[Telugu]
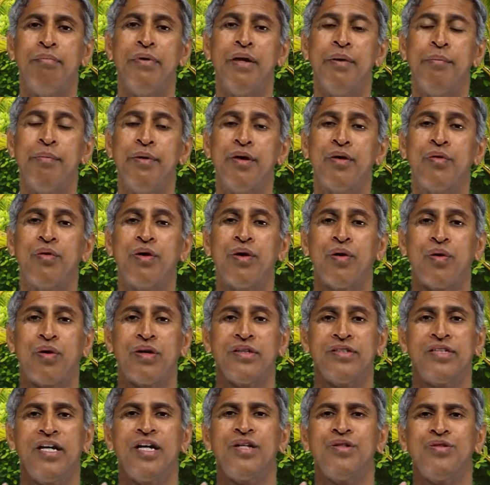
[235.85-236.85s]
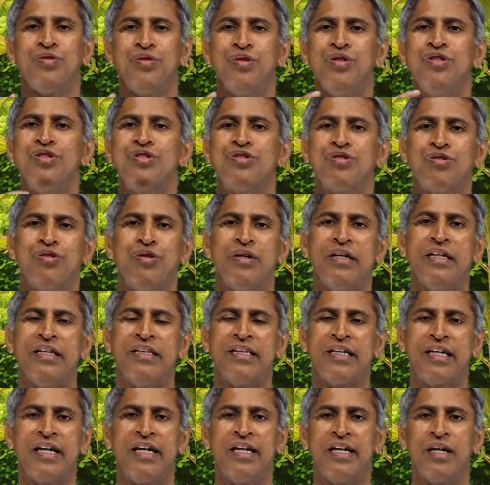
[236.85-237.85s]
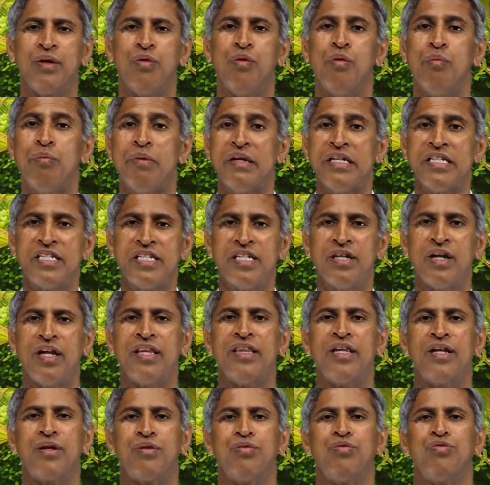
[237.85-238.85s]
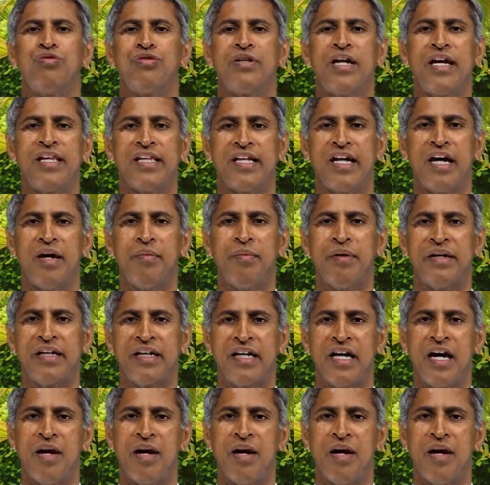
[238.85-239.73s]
బీపీ కూడా ఒక్కసారి చూయించుకోండి ఎందుకంటే ఒబీసిటీ అందరికి ఉంటున్నది కాబట్టి